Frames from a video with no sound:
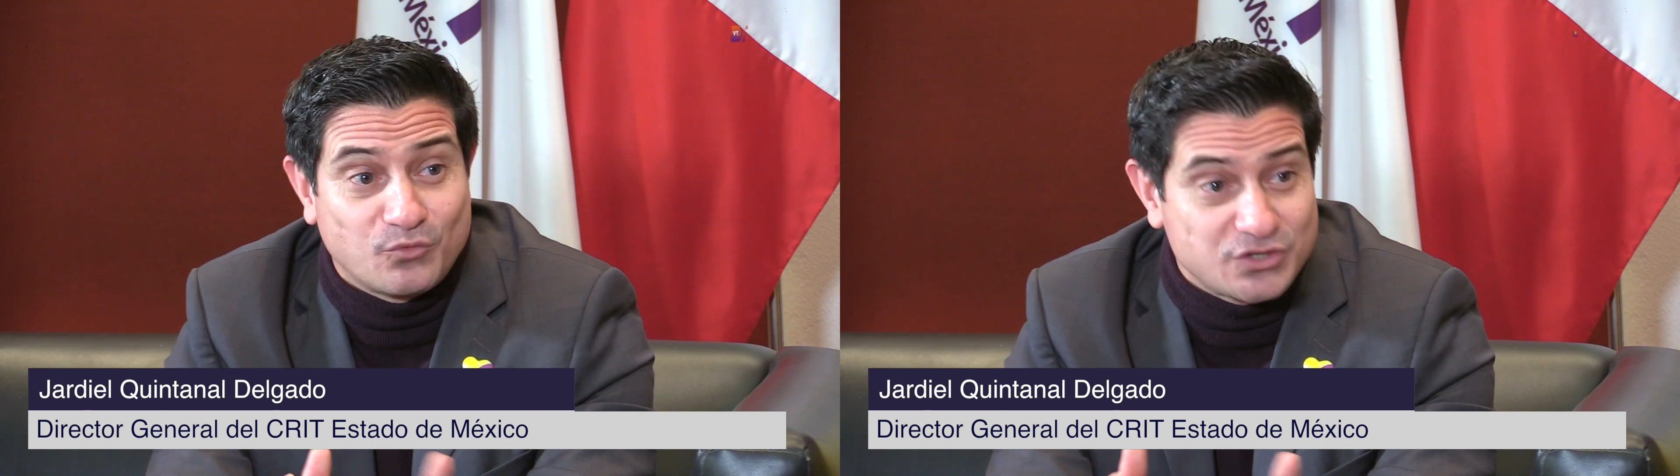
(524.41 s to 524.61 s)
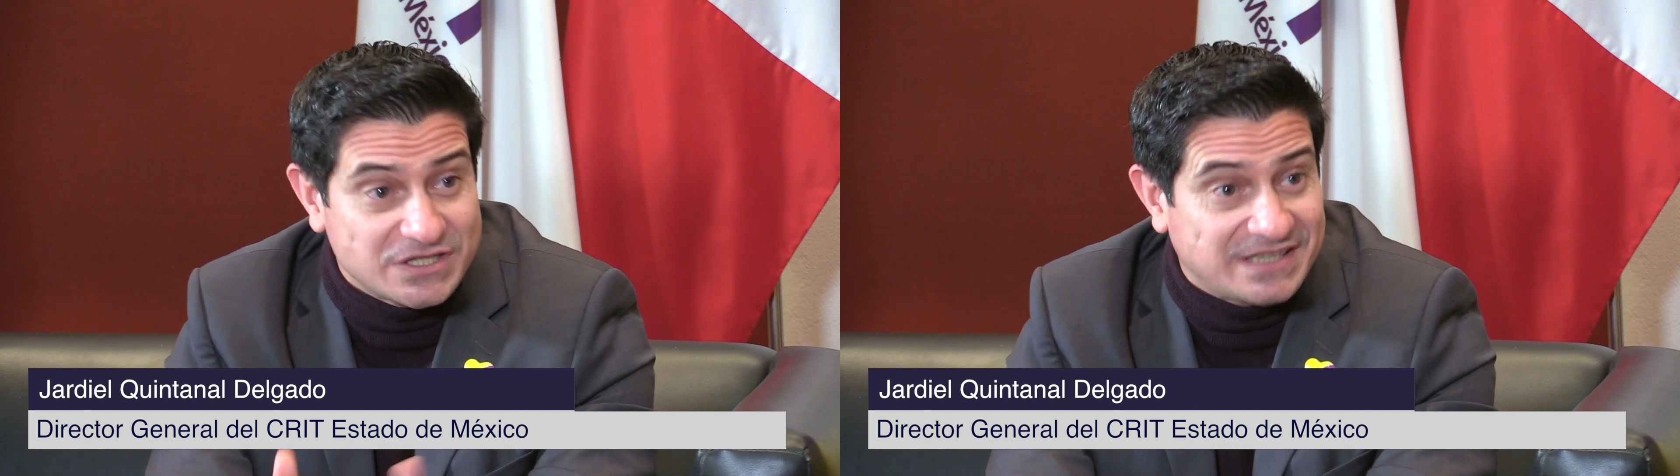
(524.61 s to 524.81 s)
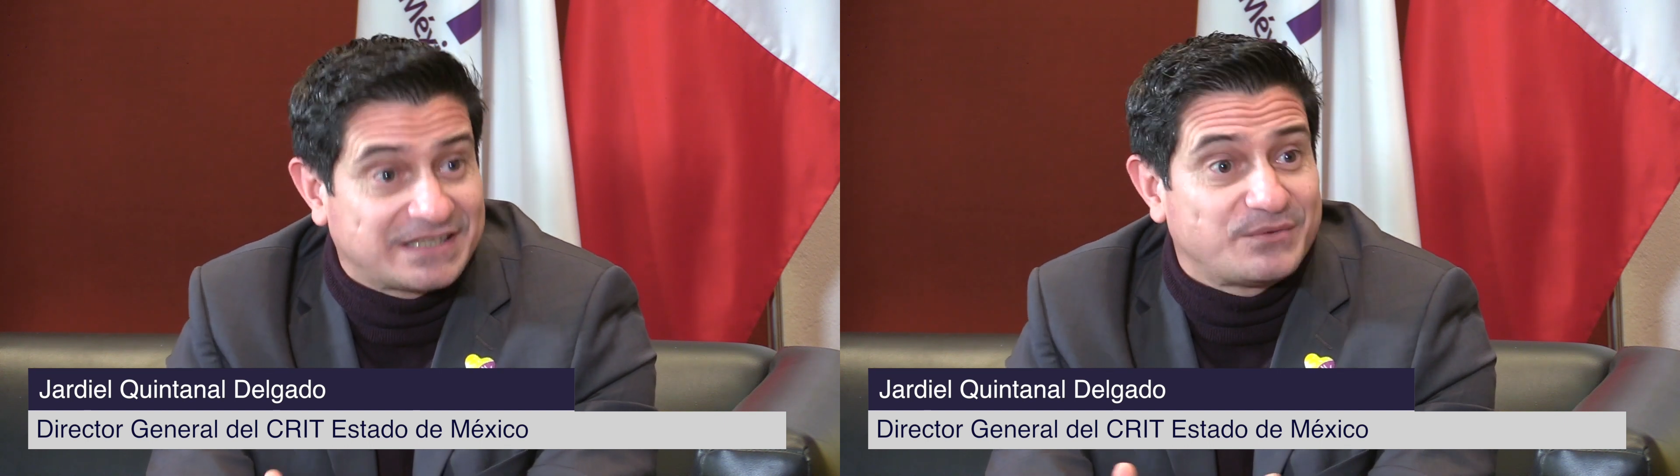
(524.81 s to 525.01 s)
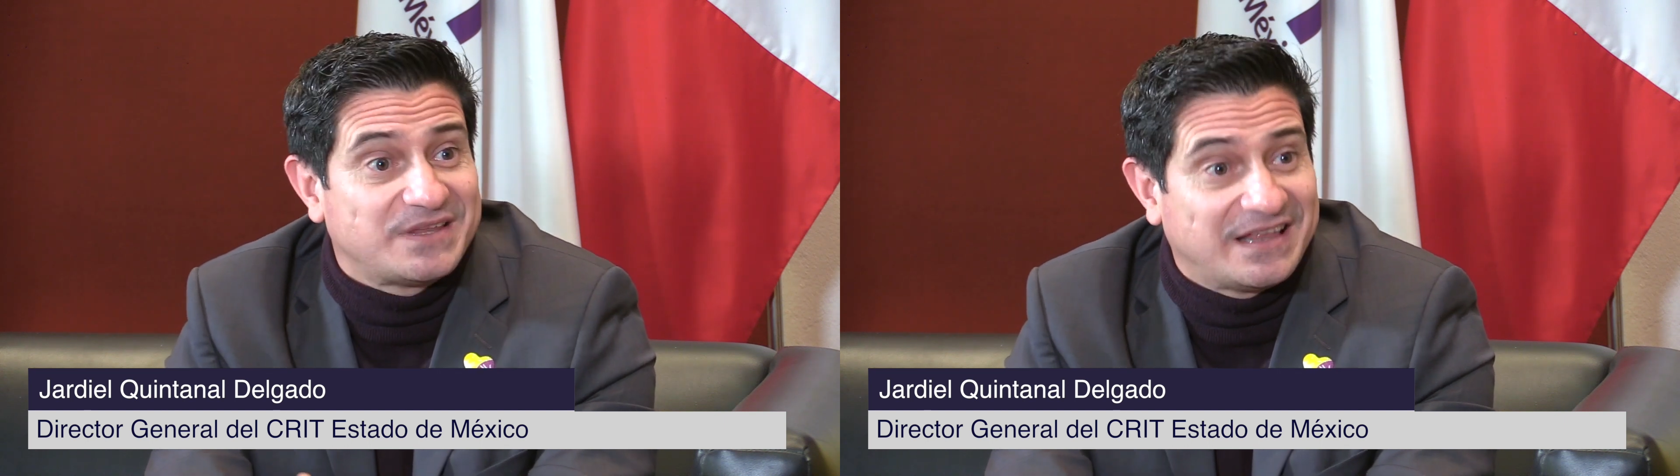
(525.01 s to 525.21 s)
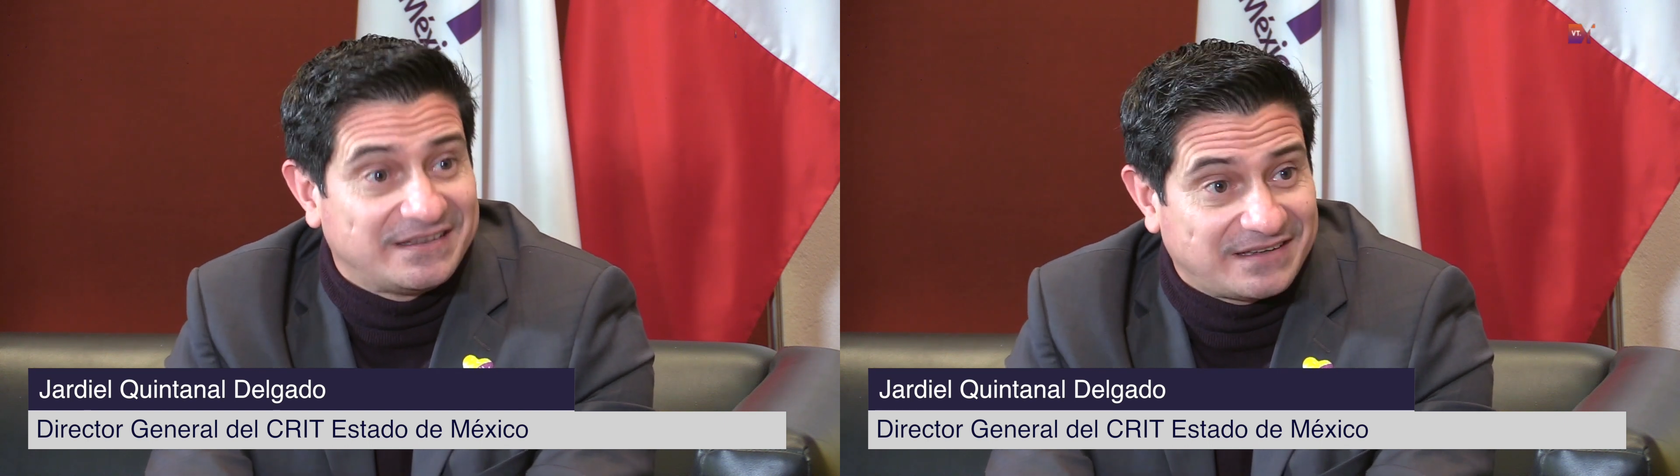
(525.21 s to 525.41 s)
muchas
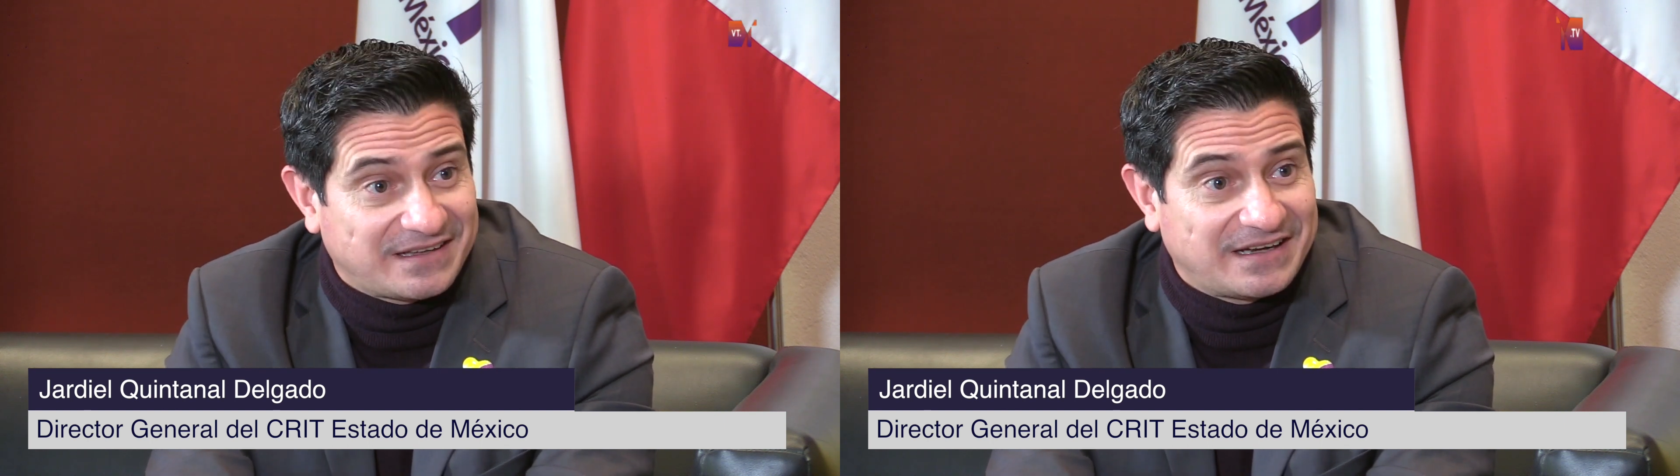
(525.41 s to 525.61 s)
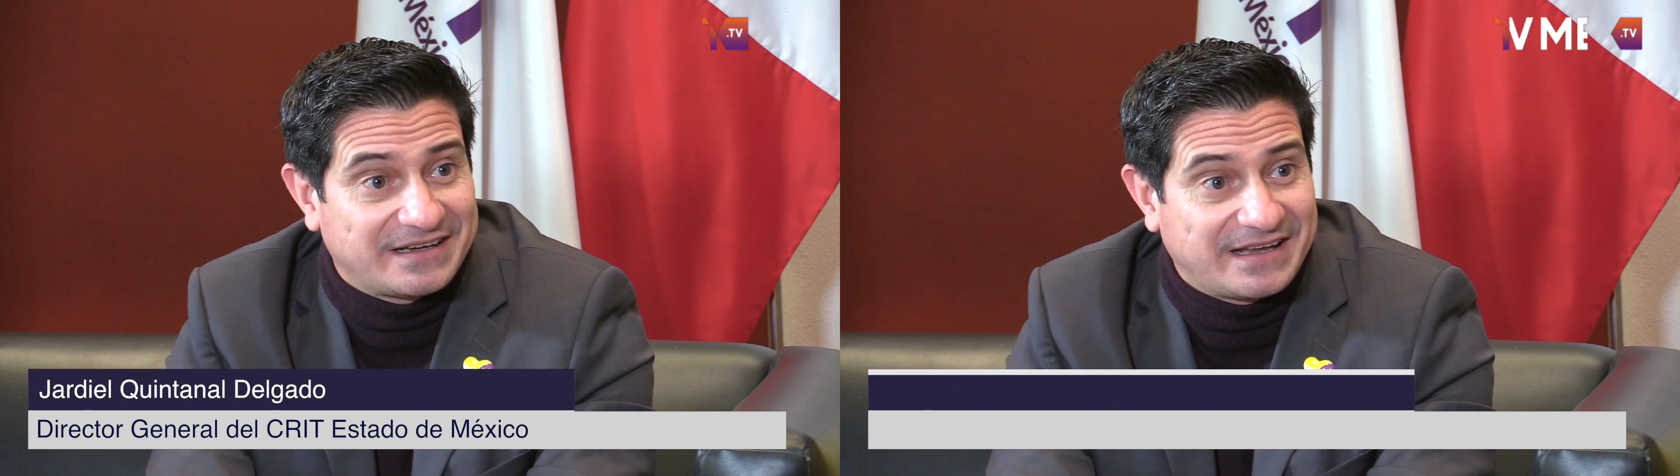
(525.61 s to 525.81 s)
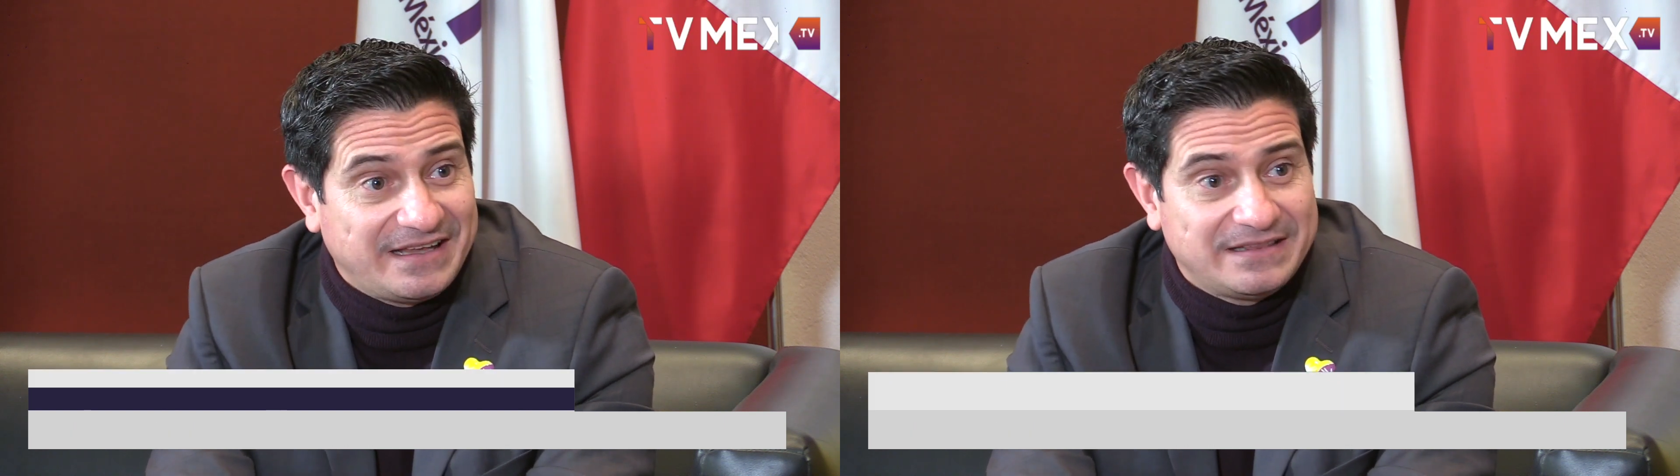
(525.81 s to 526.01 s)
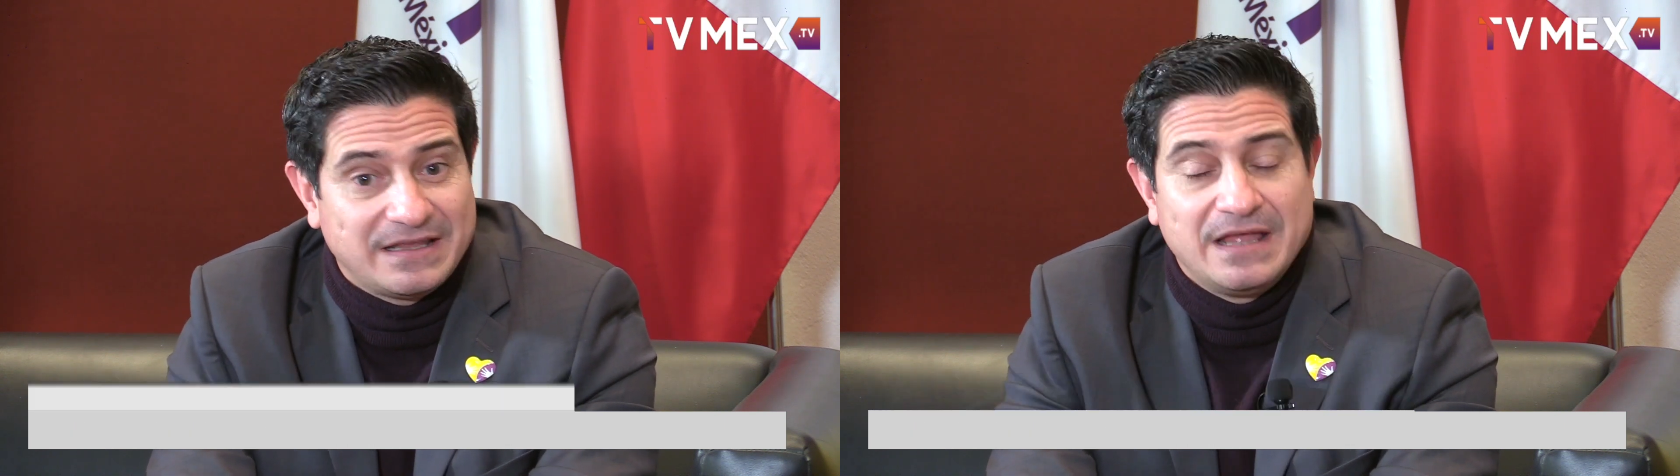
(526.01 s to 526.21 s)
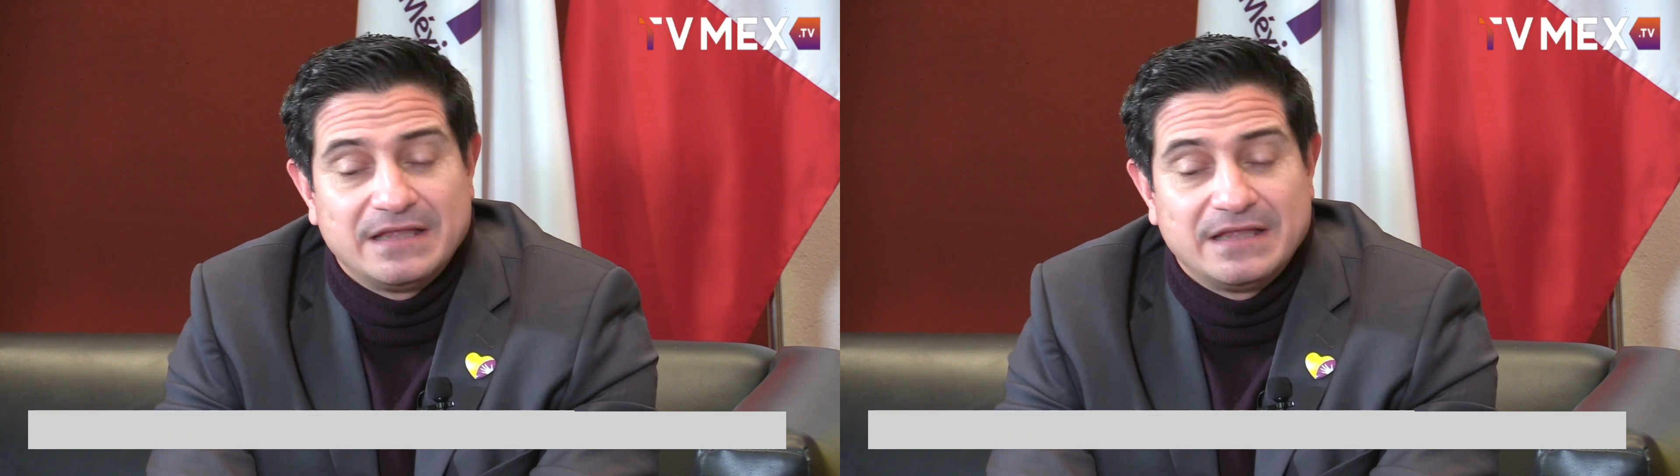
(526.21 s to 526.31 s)
actividades aquí en el CRIT,